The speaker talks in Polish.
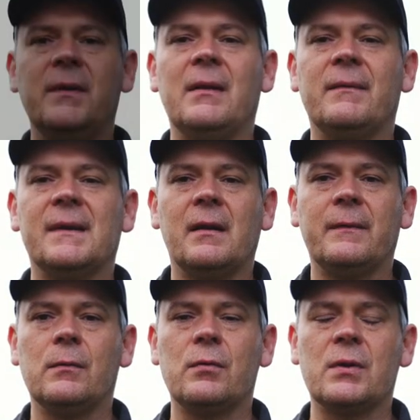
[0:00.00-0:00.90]
Witam Was,
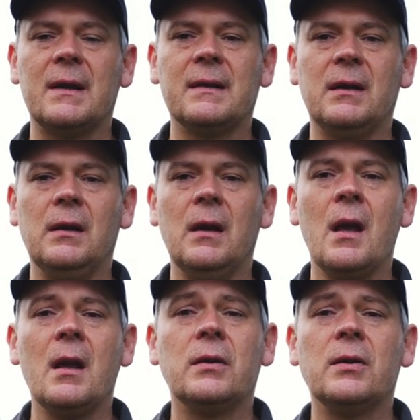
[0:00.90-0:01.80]
Rafał Różalski.
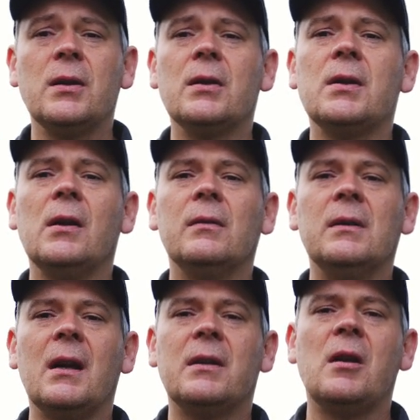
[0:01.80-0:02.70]
Dzisiejszego
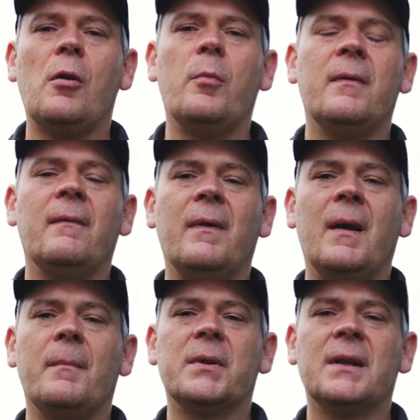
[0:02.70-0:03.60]
dnia chciałbym
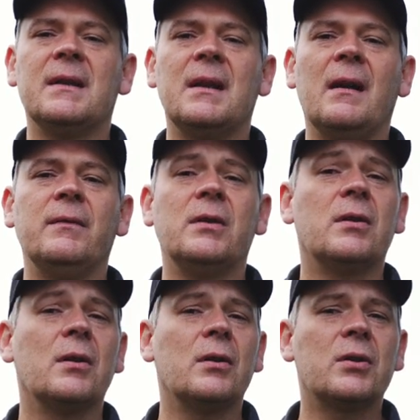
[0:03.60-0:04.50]
Wam
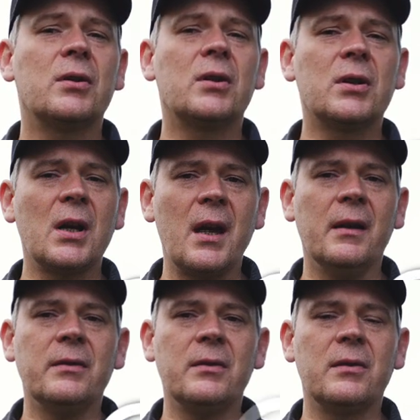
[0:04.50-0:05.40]
przedstawić
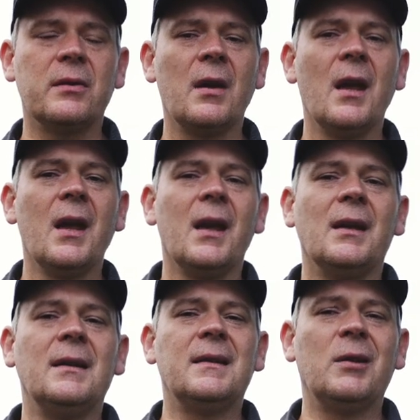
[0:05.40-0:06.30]
sześć
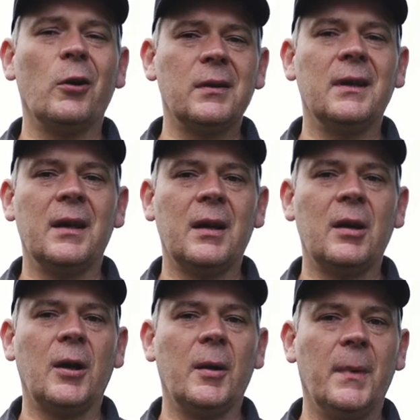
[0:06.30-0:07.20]

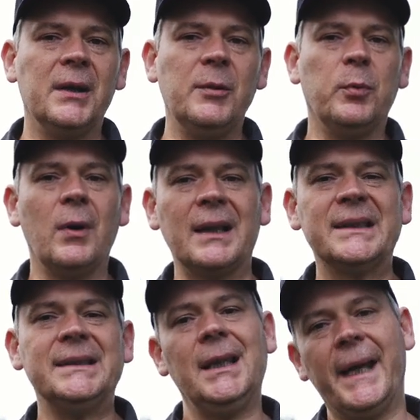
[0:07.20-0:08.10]
istotnych
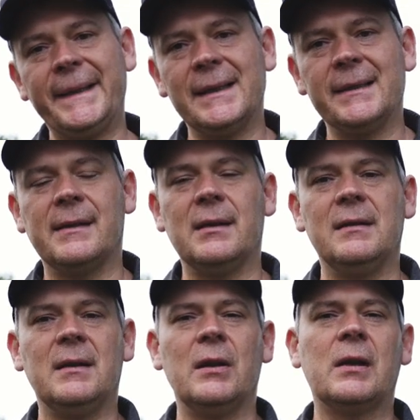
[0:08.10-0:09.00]
manipulacji edycji
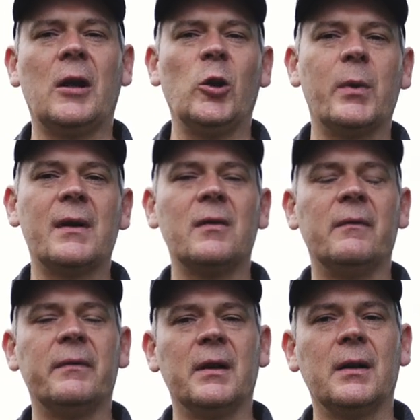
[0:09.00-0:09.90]
zdjęć
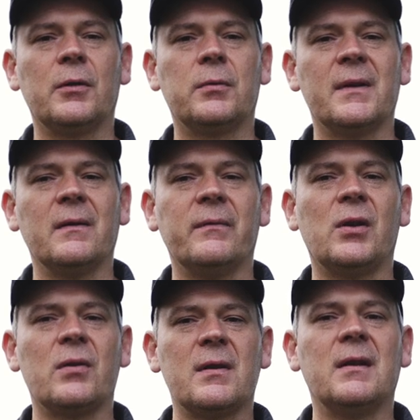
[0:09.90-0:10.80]
krajobrazowych, które są
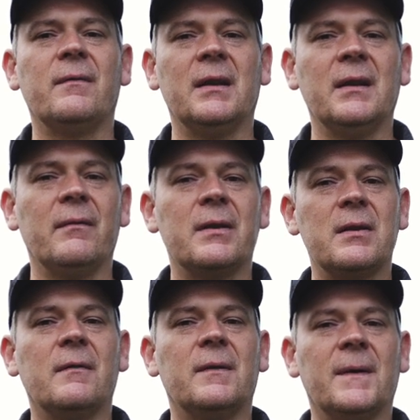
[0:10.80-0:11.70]
wykorzystywane
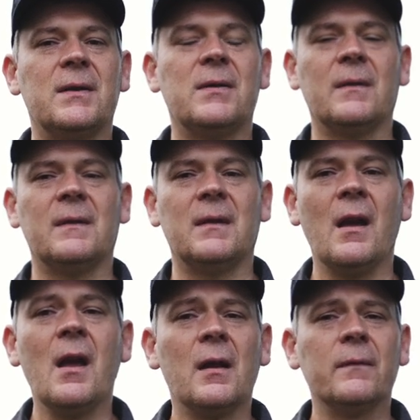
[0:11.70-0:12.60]
właśnie w
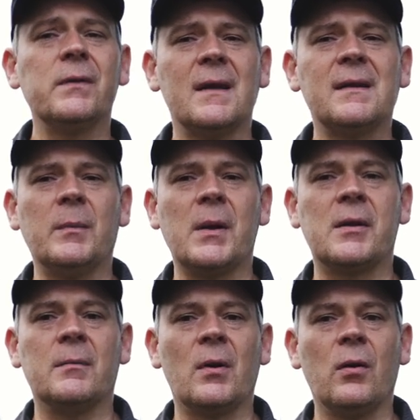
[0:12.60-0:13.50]

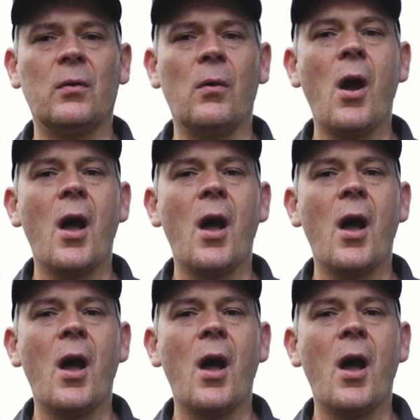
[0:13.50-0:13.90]
2021 roku.